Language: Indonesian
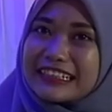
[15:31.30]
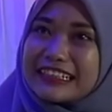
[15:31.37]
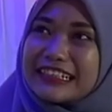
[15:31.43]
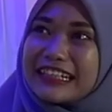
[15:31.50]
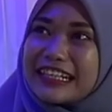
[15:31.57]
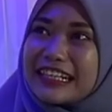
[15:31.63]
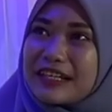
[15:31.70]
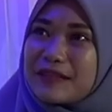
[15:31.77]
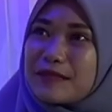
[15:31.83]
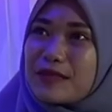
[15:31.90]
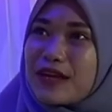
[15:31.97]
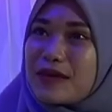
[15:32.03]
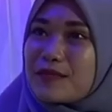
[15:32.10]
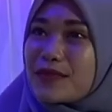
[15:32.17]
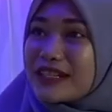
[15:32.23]
di bulan
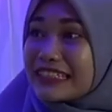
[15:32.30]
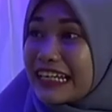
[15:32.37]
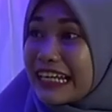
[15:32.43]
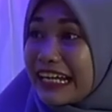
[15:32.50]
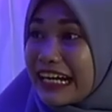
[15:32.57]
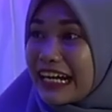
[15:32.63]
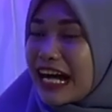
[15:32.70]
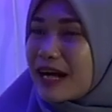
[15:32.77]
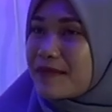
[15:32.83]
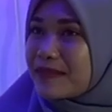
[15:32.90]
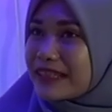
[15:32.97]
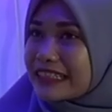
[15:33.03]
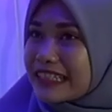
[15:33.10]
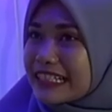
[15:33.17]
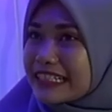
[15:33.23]
puasa ini kan apa
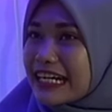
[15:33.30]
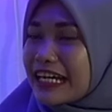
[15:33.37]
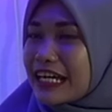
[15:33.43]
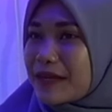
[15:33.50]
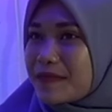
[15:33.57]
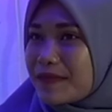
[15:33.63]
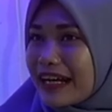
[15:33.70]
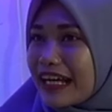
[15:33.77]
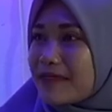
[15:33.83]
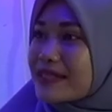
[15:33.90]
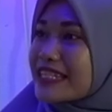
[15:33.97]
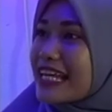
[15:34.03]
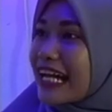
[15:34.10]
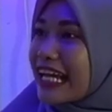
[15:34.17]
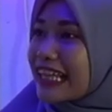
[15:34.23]
saja hikmah yang bisa
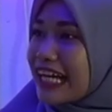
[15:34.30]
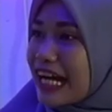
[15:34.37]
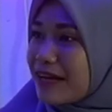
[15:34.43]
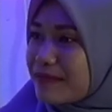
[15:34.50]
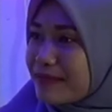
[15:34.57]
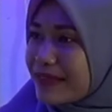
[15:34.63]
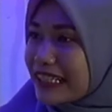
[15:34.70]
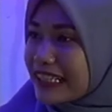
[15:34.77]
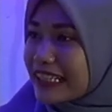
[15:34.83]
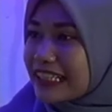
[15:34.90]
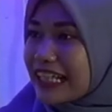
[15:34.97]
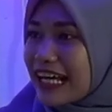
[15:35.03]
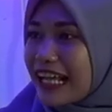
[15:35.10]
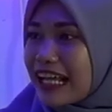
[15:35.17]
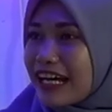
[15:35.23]
kita ambil
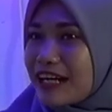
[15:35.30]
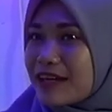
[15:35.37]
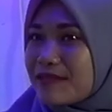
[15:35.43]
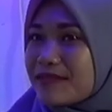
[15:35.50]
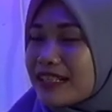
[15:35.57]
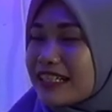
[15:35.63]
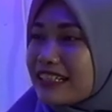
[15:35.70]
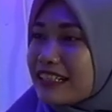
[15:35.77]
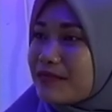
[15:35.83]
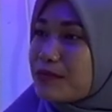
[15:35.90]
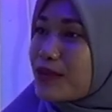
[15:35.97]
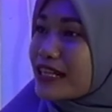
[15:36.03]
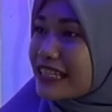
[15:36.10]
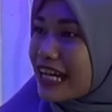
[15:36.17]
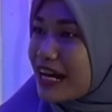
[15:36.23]
dalam eh,
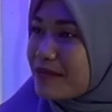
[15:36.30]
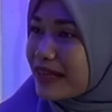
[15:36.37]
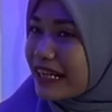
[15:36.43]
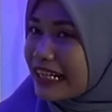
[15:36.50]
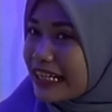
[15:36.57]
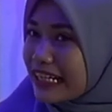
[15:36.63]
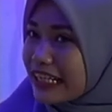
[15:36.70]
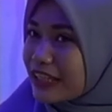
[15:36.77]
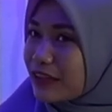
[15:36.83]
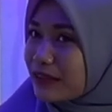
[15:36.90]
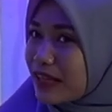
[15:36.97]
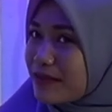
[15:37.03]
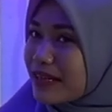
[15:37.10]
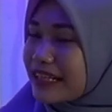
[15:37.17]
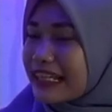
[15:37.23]
puasa Ramadan ini,
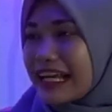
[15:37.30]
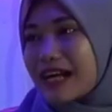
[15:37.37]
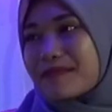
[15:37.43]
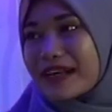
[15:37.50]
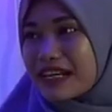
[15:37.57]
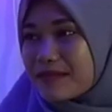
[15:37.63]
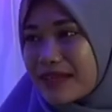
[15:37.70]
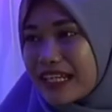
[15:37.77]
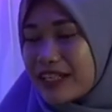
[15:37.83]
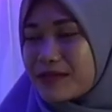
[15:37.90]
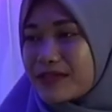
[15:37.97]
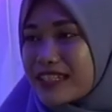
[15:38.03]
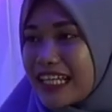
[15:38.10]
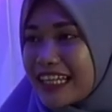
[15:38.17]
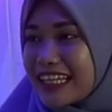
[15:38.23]
terutama di era pandemi ini
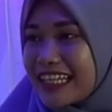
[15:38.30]
Ustadz?